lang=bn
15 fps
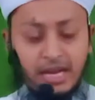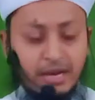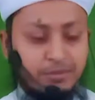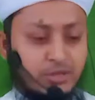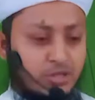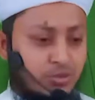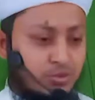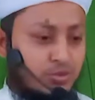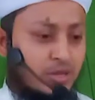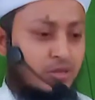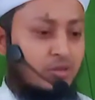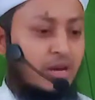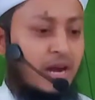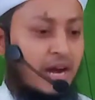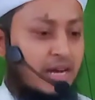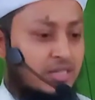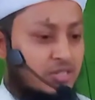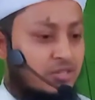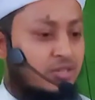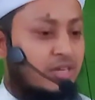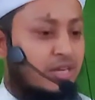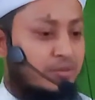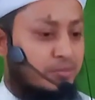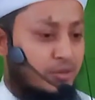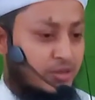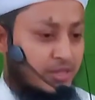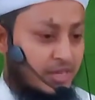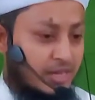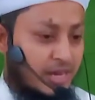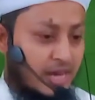আমি সুরাতুল আসরের
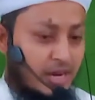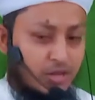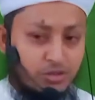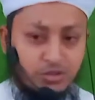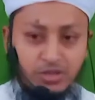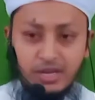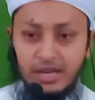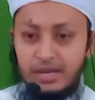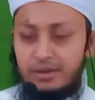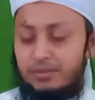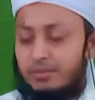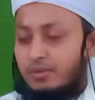মধ্যে আলোচনায়